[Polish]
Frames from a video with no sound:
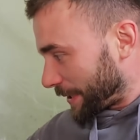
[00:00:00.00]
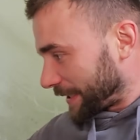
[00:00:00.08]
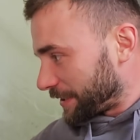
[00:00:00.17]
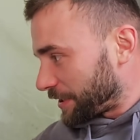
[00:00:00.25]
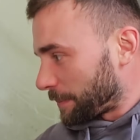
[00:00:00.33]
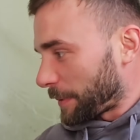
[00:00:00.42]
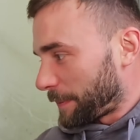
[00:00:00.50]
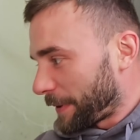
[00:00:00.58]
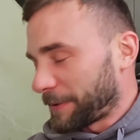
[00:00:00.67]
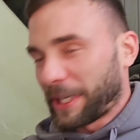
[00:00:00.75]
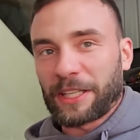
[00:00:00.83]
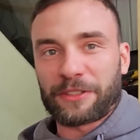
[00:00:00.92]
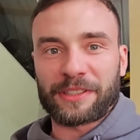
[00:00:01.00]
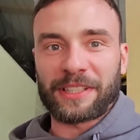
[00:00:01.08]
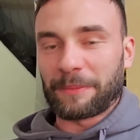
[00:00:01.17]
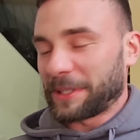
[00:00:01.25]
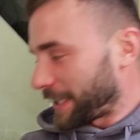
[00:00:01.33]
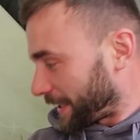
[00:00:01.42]
Błędy się popełnia i
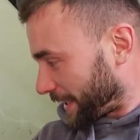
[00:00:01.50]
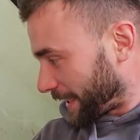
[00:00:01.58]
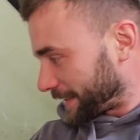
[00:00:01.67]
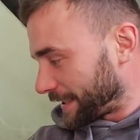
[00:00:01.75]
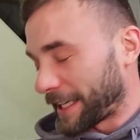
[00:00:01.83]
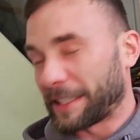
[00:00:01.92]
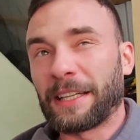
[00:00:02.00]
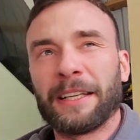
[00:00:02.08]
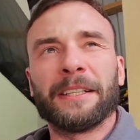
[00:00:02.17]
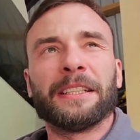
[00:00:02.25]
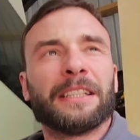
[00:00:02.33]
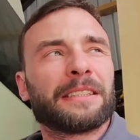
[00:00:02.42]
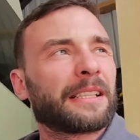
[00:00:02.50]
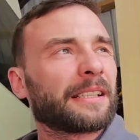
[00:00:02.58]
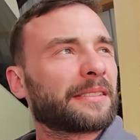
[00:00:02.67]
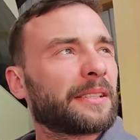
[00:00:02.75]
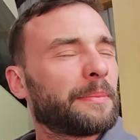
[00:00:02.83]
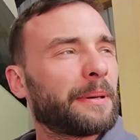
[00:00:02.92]
czasami takie jak ten.
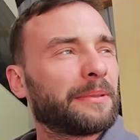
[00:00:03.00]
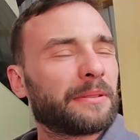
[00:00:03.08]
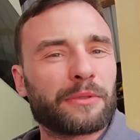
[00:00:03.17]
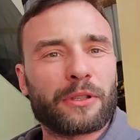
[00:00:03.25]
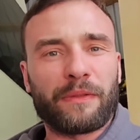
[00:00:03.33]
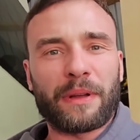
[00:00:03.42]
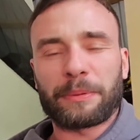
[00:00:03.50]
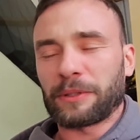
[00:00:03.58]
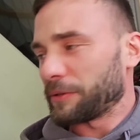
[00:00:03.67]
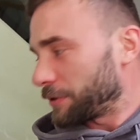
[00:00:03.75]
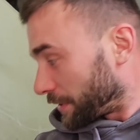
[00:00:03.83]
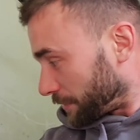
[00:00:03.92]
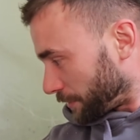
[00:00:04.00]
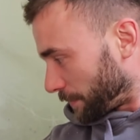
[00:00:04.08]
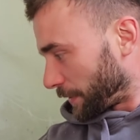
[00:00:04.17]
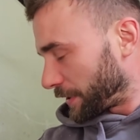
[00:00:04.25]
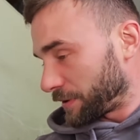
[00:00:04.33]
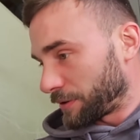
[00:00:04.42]
Teraz chyba będę musiał wepchnąć ten
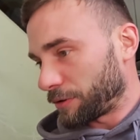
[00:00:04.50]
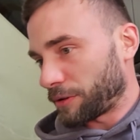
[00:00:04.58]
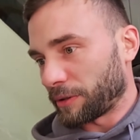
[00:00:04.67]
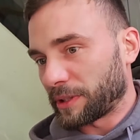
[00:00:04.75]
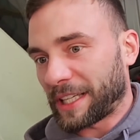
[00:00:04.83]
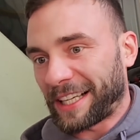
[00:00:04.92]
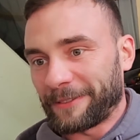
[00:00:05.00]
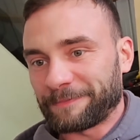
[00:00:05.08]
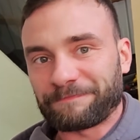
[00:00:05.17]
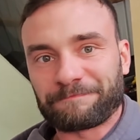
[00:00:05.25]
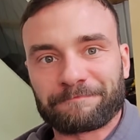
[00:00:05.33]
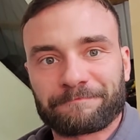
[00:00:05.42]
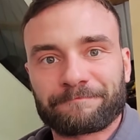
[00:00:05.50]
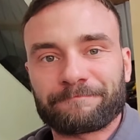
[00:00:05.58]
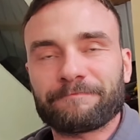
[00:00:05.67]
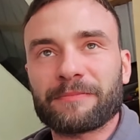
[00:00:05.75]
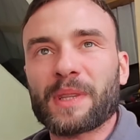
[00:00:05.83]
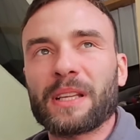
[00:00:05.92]
śrubokręt do środka,
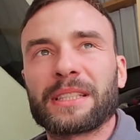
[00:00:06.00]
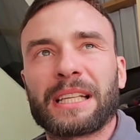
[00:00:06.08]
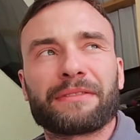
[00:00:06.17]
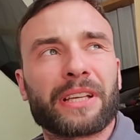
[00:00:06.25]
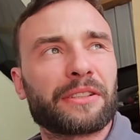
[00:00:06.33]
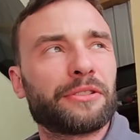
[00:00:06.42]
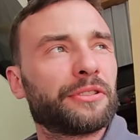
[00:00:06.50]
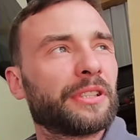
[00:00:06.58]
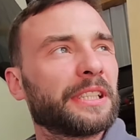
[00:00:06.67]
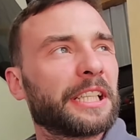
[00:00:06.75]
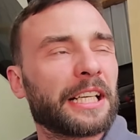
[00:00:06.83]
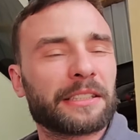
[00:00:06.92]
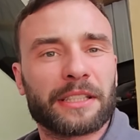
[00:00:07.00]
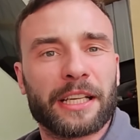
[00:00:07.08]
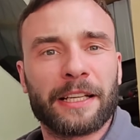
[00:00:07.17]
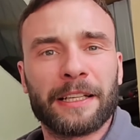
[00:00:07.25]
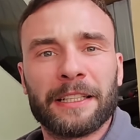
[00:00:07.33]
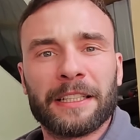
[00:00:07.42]
nawiercić
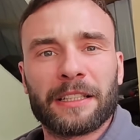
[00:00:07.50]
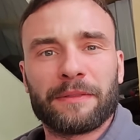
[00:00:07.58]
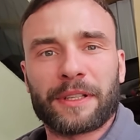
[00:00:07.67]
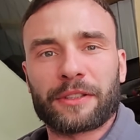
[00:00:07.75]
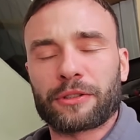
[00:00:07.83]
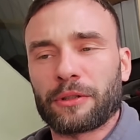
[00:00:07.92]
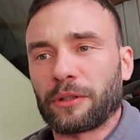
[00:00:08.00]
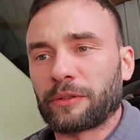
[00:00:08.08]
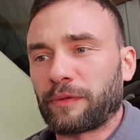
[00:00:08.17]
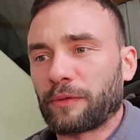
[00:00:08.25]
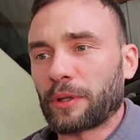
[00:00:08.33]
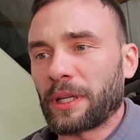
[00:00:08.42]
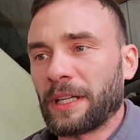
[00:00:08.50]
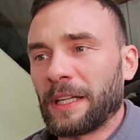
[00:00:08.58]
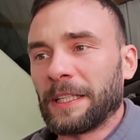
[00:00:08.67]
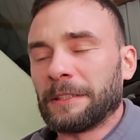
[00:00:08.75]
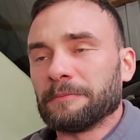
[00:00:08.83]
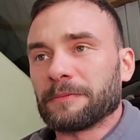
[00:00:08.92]
delikatnie większy otwór,
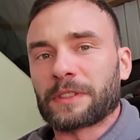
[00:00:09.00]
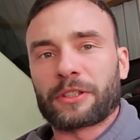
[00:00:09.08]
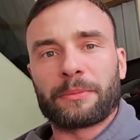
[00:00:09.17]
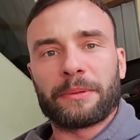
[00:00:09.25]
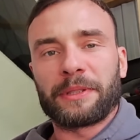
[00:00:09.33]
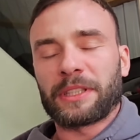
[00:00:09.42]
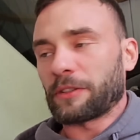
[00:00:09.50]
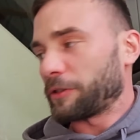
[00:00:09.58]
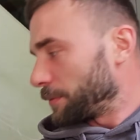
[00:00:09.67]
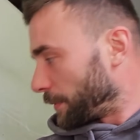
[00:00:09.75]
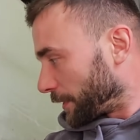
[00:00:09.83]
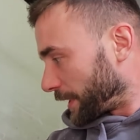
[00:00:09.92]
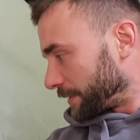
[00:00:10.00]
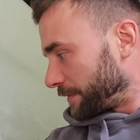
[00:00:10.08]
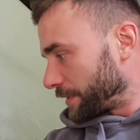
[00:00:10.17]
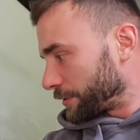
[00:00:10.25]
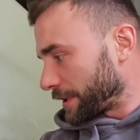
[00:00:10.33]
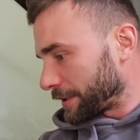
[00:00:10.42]
żeby mi ten śrubokręt
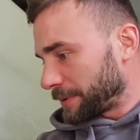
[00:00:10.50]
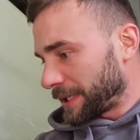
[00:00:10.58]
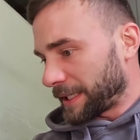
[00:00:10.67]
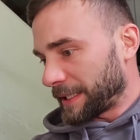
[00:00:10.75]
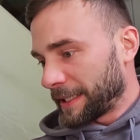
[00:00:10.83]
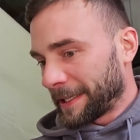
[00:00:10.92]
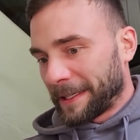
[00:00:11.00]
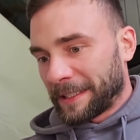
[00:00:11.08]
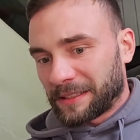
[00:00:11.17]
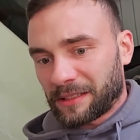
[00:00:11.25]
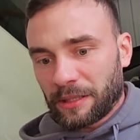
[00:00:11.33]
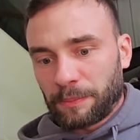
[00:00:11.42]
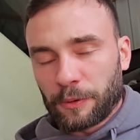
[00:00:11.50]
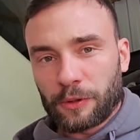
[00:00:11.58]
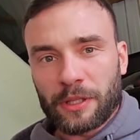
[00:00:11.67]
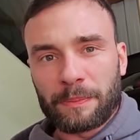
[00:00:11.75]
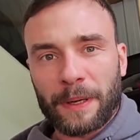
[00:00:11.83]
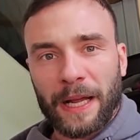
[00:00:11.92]
wyszedł. No i
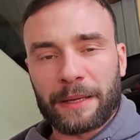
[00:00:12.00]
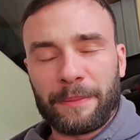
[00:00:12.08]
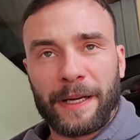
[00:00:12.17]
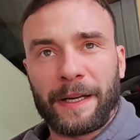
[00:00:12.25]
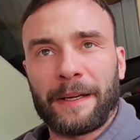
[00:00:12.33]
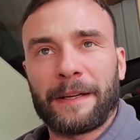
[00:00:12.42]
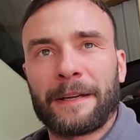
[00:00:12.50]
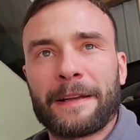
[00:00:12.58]
później primer